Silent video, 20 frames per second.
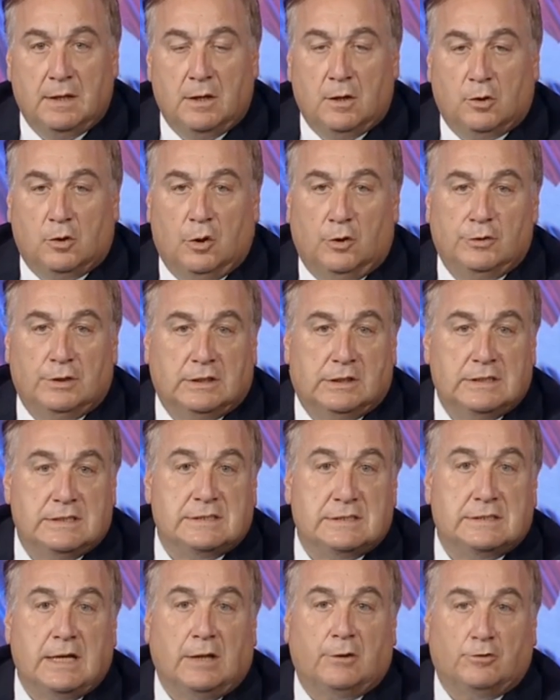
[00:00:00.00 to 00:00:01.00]
con
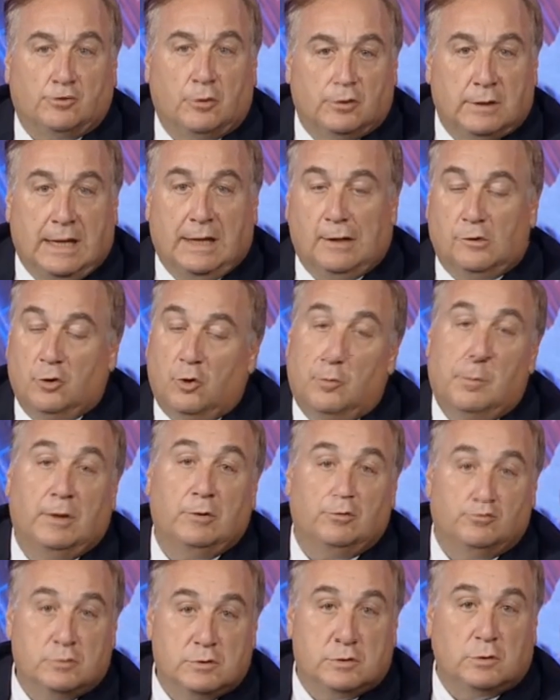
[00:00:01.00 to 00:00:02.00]
Cristiano Ronaldo, ma
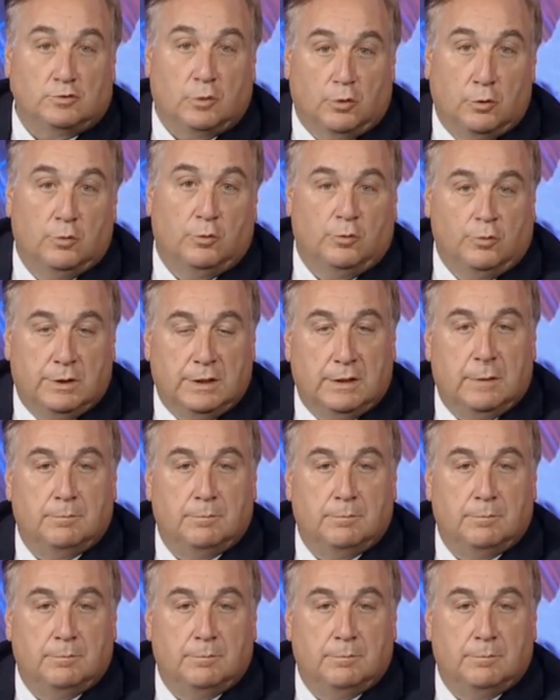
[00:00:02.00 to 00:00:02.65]
non solo lui,